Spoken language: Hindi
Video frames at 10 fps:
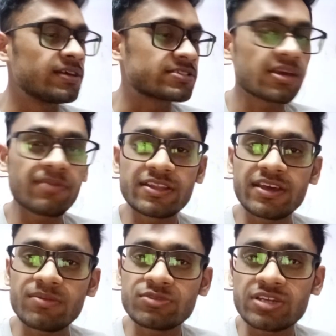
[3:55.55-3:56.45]
इसके बाद
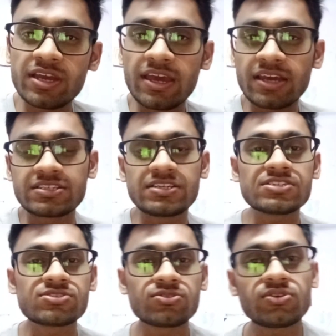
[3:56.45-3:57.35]
यार मुझे एक
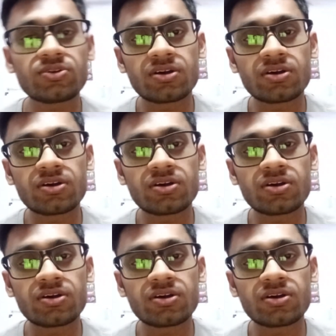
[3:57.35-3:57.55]
चीज़ जो